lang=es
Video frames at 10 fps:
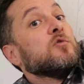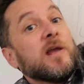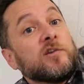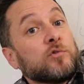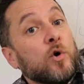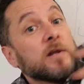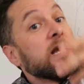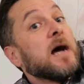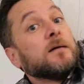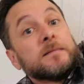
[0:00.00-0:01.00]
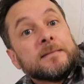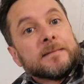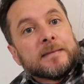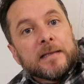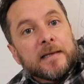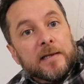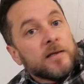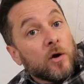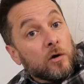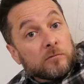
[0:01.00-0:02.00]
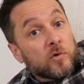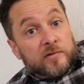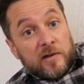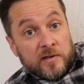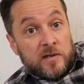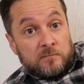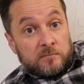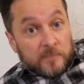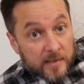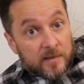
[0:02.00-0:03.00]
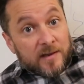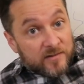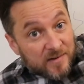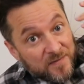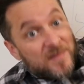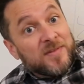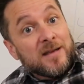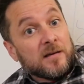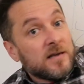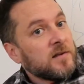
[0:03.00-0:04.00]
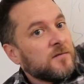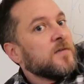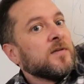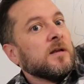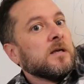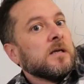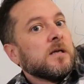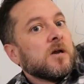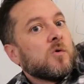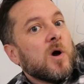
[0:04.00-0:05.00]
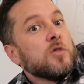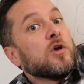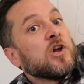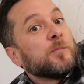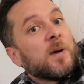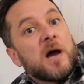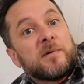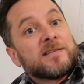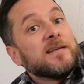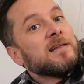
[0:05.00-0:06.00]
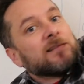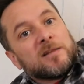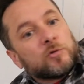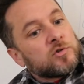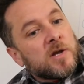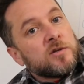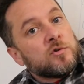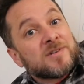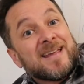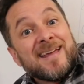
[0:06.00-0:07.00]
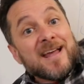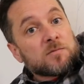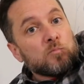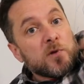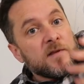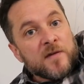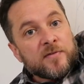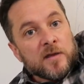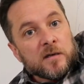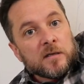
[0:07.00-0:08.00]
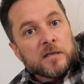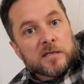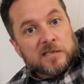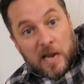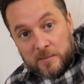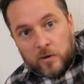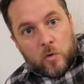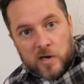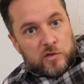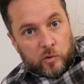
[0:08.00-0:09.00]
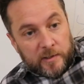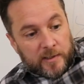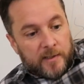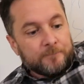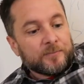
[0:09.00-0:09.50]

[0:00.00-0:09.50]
de una historia, y no, no es así, ¿eh? es difícil, es difícil, cuando las palabras tienen tantos años, es muy difícil saber cuál es su origen.